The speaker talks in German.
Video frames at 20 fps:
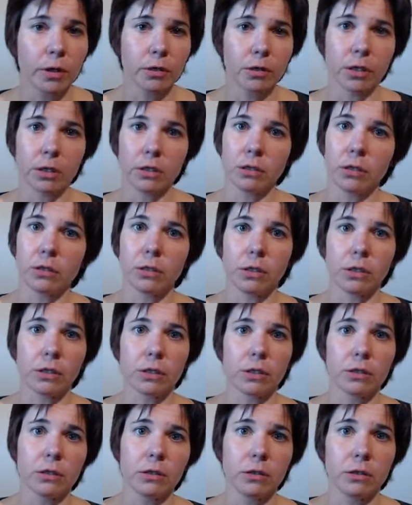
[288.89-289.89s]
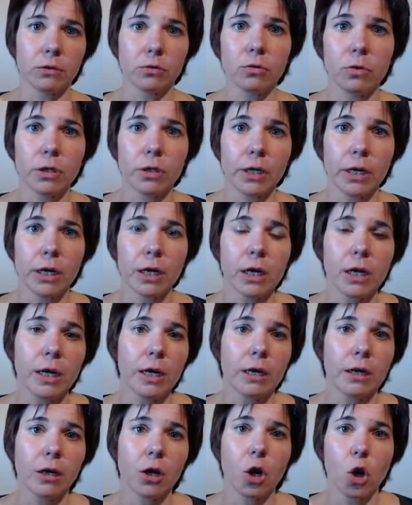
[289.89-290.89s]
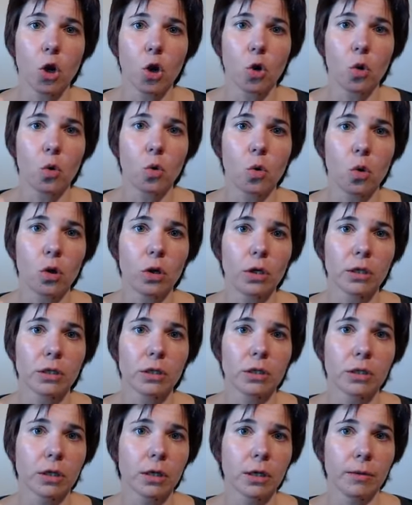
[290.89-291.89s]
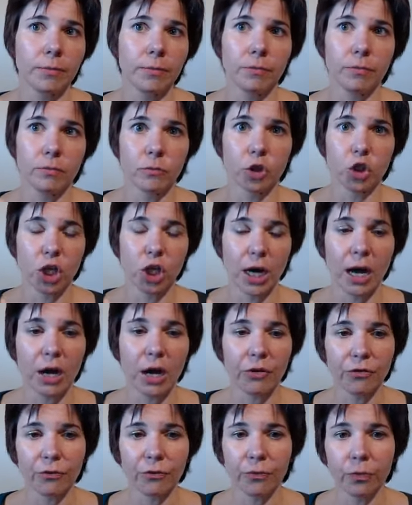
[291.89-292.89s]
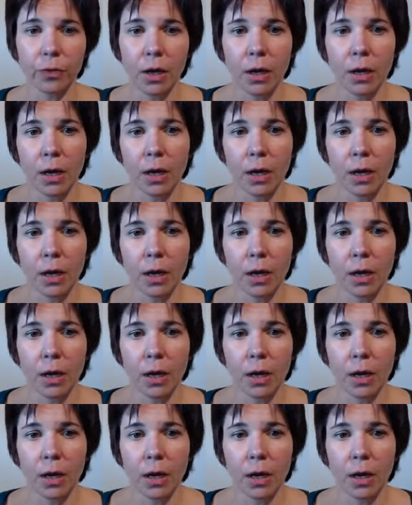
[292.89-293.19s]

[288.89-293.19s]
Das heißt jetzt nicht, dass ich die Hunde hinlegen und ähm, schlafen,